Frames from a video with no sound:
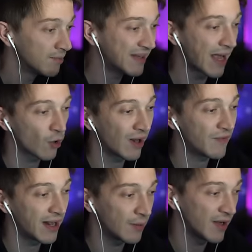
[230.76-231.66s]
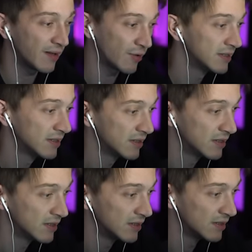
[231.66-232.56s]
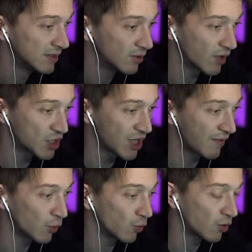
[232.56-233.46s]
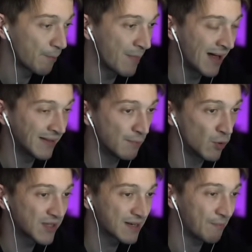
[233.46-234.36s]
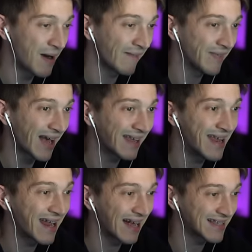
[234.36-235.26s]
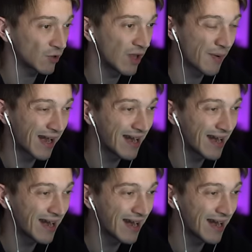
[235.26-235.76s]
Mi tengo l'avvelenamento. Ok, ci leva tutto. Mandi boots. Manda chi cazzo te pare,